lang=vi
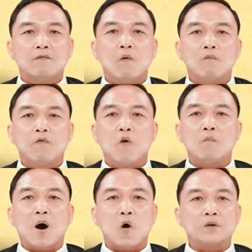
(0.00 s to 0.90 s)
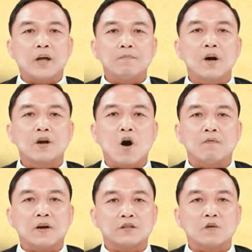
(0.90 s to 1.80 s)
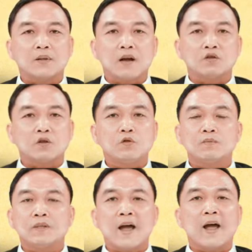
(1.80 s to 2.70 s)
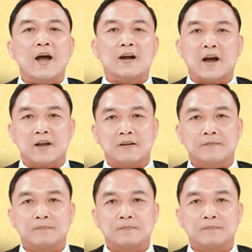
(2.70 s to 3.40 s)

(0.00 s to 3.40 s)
phụng vụ mà hội thánh mời gọi và trao tặng cho chúng ta hàng ngày.